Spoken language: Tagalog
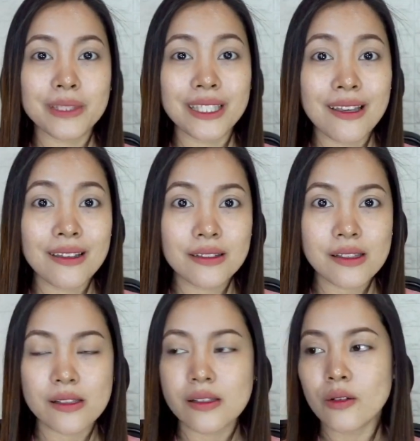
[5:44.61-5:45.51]

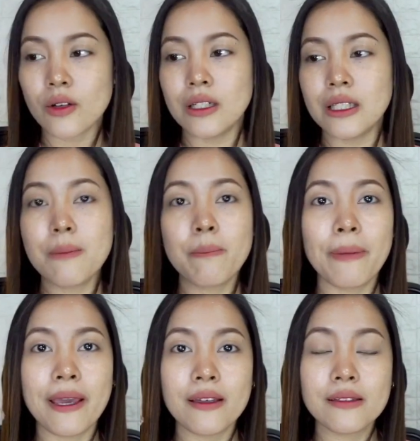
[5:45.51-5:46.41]
tints or lip
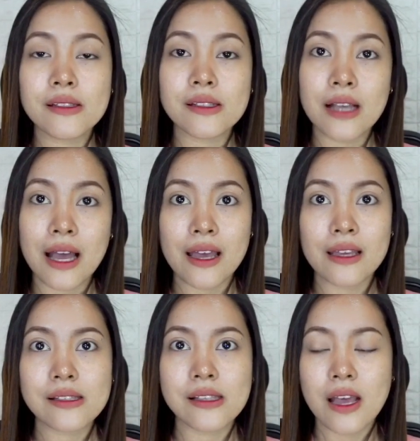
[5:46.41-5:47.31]
paints,
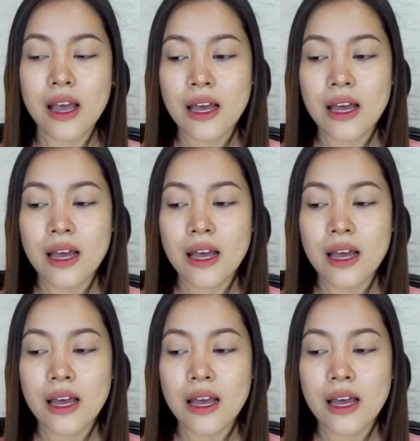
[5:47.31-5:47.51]
guys.